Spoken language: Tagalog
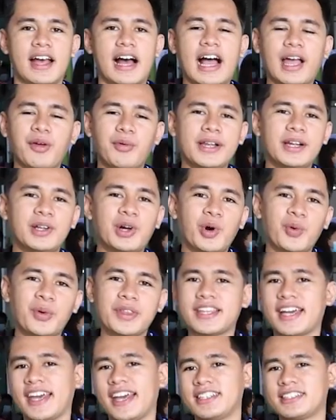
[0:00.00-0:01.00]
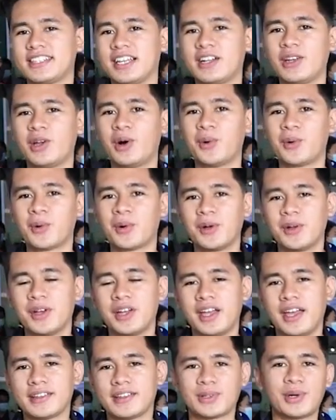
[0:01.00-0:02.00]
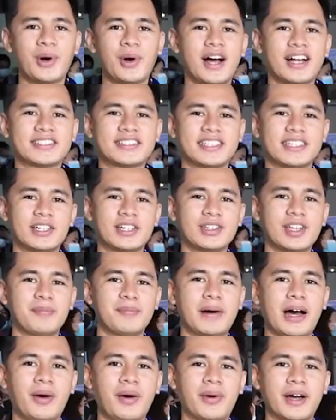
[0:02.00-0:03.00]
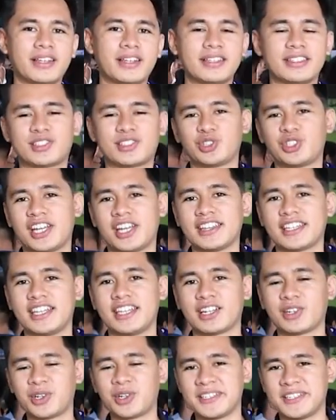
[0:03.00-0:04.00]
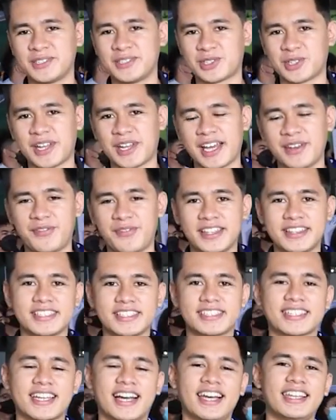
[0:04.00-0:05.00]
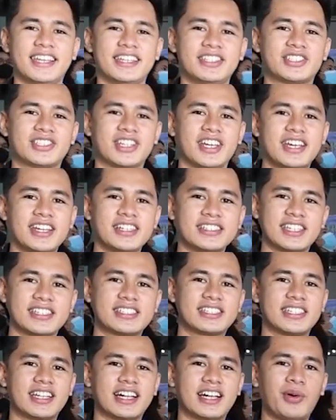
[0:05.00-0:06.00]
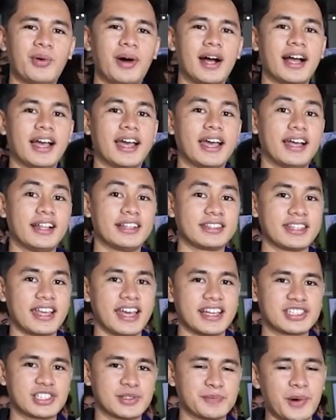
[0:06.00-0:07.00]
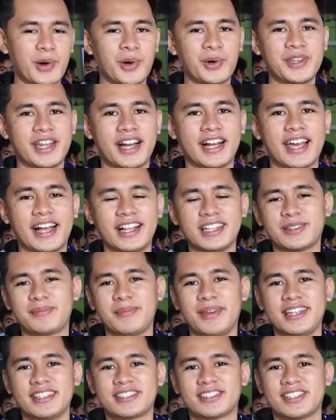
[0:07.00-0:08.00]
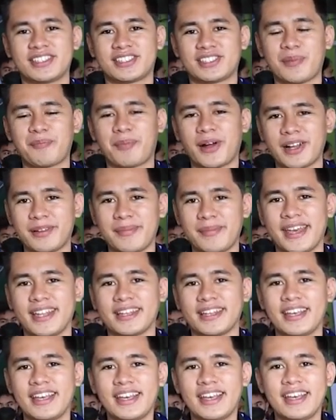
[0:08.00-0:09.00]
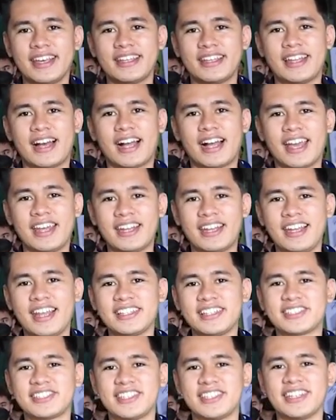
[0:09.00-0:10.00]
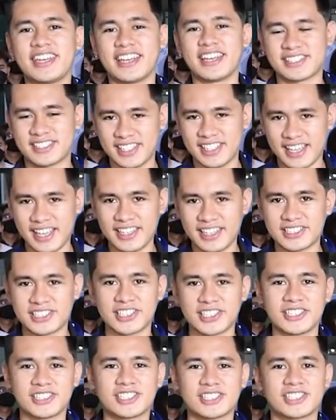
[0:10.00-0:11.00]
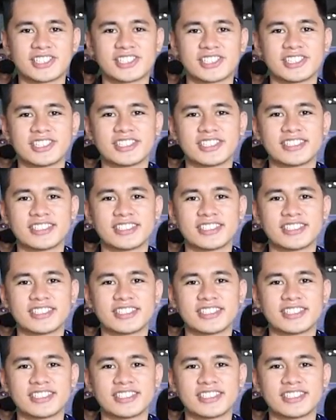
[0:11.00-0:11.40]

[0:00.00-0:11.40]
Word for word: I will go with the healthy glow. Ito ang sigaw ng bawat estudyante ng Northern Luzon Adventist College sa isinagawang Health Expo ng Health Ministries Department ng NLAC SDA Church.